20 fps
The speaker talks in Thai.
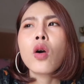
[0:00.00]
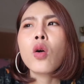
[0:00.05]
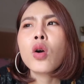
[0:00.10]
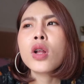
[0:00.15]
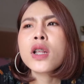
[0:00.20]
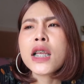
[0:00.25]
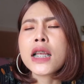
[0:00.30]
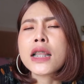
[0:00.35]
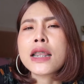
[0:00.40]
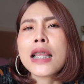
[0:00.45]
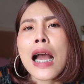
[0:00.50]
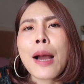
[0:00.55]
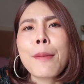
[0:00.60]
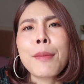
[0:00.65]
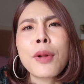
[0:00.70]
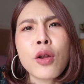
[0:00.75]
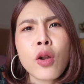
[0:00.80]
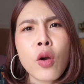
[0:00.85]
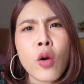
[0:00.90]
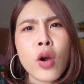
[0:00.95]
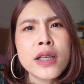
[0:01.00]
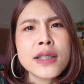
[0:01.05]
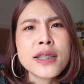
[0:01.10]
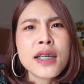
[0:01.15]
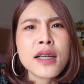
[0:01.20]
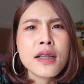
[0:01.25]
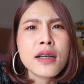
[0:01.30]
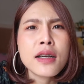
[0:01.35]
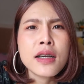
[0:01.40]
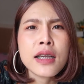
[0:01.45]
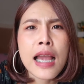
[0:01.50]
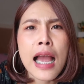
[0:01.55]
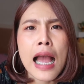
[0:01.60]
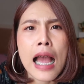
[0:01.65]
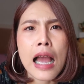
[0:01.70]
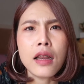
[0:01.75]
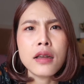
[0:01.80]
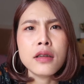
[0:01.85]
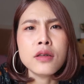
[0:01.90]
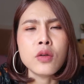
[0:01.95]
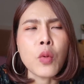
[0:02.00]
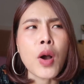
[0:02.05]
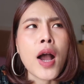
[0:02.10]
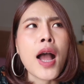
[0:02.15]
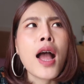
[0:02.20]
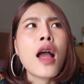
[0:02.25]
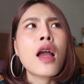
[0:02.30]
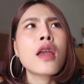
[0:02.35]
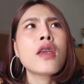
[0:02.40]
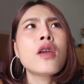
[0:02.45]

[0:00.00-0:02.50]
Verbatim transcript: คนติดตามเราน้อยจังเลยอะหรือว่า